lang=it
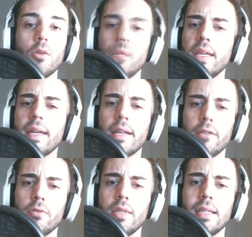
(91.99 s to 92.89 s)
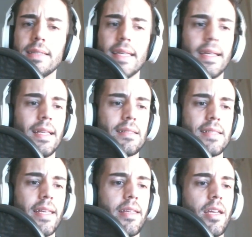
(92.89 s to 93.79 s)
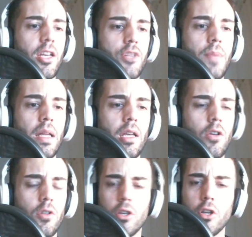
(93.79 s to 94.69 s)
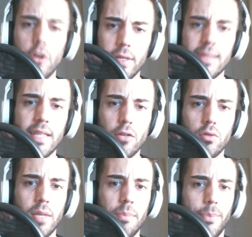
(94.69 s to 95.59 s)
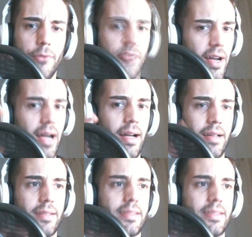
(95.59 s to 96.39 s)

Quindi credo di iniziare la serie di Crash Bandicoot che ho iniziato tempo fa,